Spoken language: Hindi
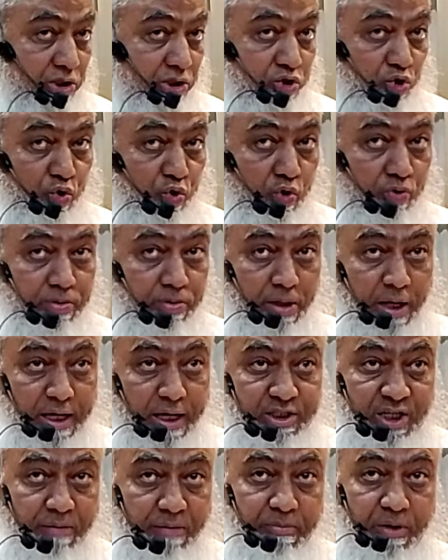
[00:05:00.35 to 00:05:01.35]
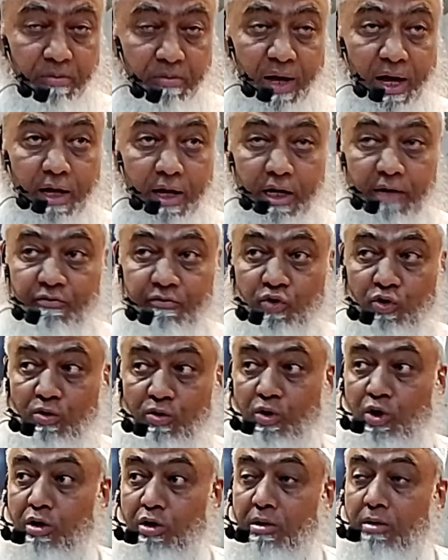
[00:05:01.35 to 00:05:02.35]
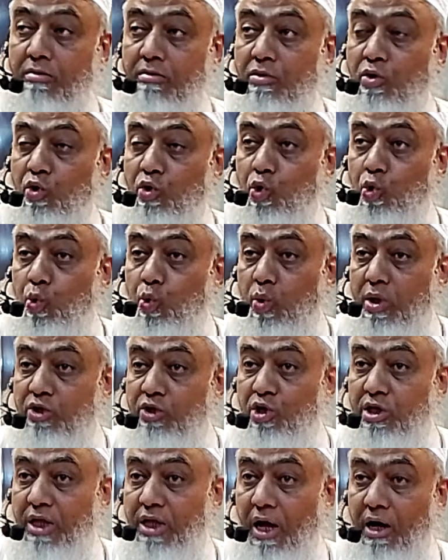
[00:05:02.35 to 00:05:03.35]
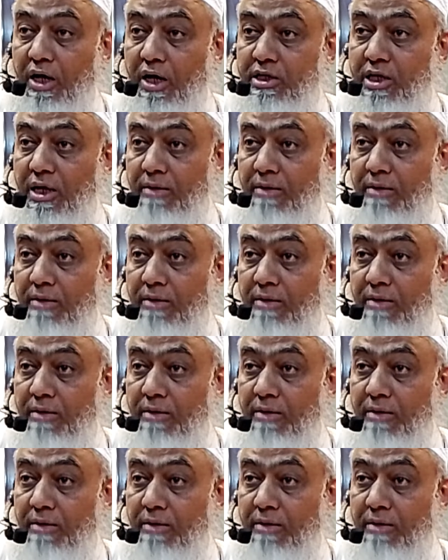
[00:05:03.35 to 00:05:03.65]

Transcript: इसलिए जो ऐसा बीमार है वो क़वत और